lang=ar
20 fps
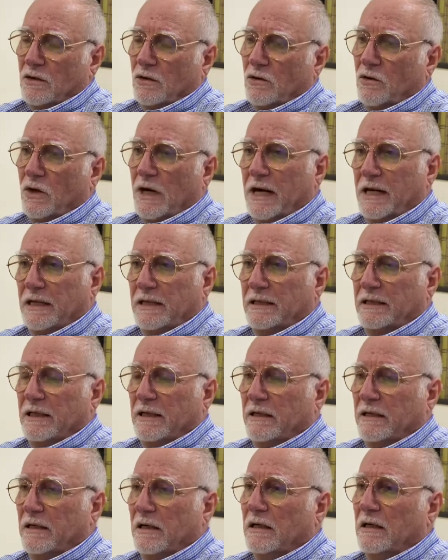وحاليا
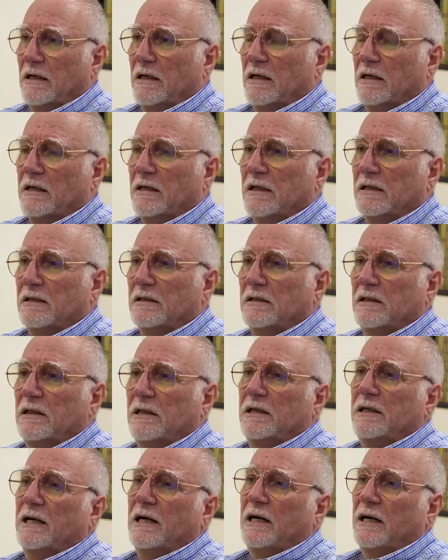انا قررت
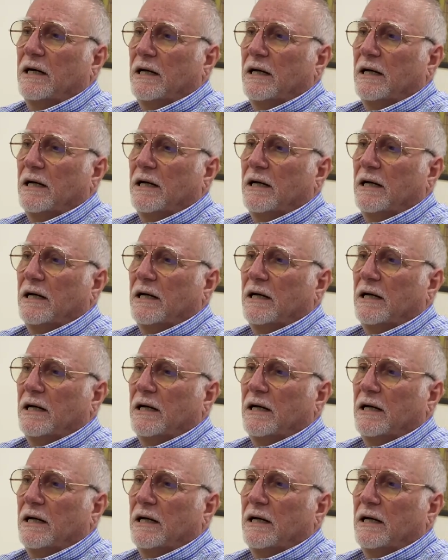اني